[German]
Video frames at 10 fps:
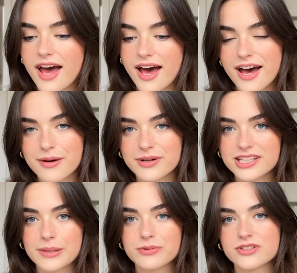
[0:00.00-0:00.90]
aber
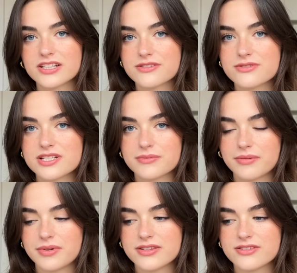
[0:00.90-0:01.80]
ihr habt euch das unter
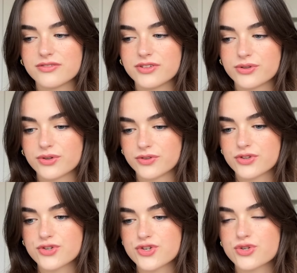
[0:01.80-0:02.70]
meinem letzten Video
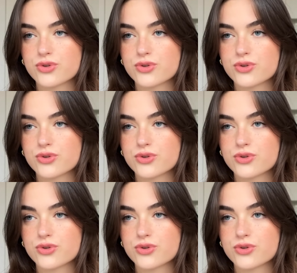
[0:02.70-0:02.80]
gewünscht